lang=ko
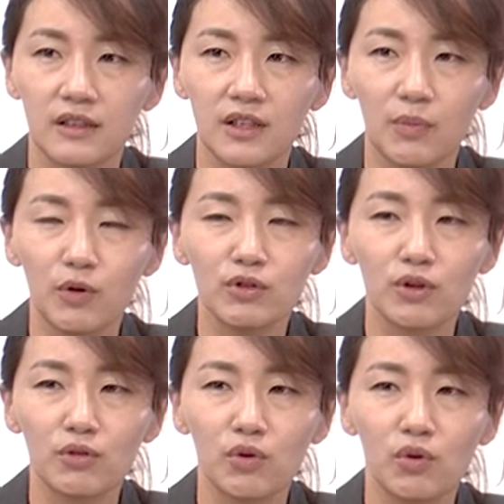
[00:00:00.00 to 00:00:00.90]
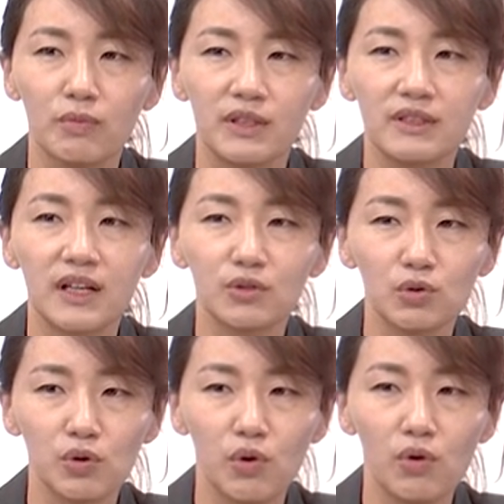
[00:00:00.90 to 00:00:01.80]
대표적으로
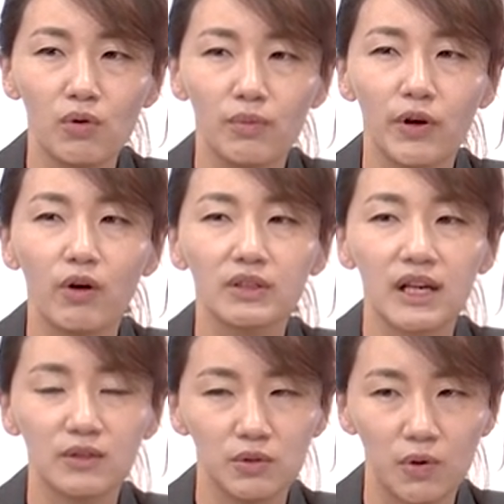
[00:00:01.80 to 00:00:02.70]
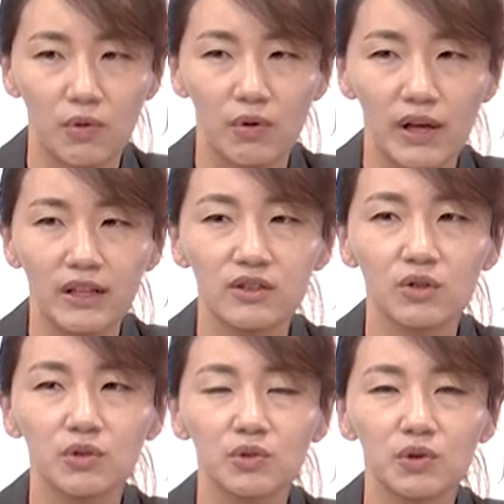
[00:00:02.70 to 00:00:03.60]
민사소송, 뭐 형사소송,
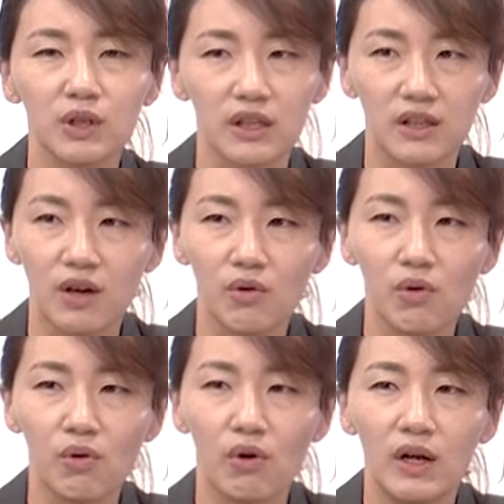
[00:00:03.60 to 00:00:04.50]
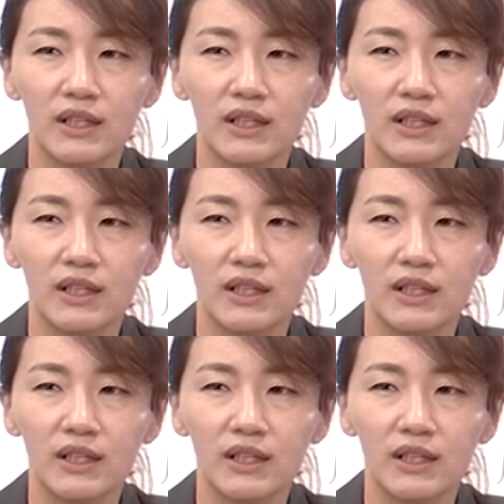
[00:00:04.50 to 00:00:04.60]
행정소송이 있겠고,